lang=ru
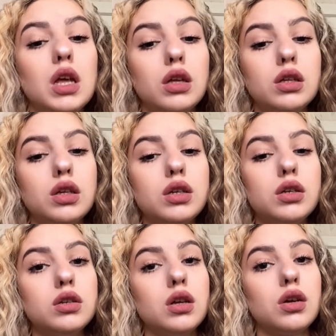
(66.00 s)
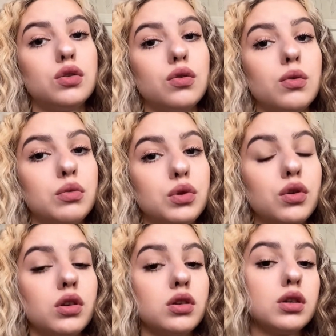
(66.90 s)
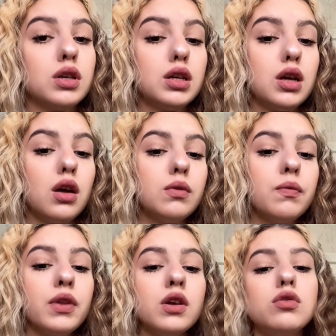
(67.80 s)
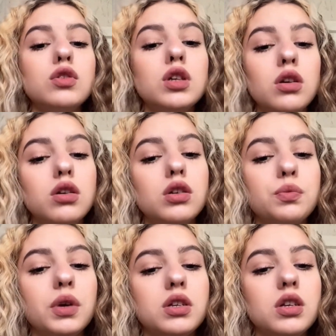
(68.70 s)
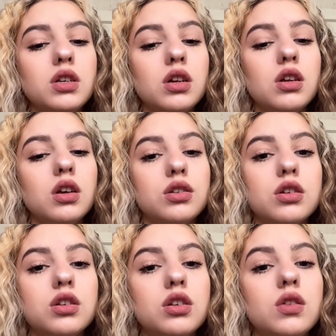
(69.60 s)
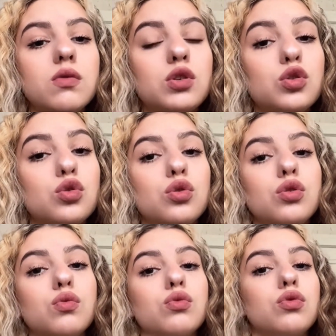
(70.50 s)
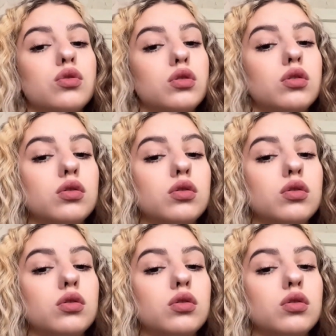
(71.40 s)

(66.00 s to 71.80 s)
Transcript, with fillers: Даже не знаю, что вам еще рассказать. Лучше спросите или расскажите вы что-нибудь.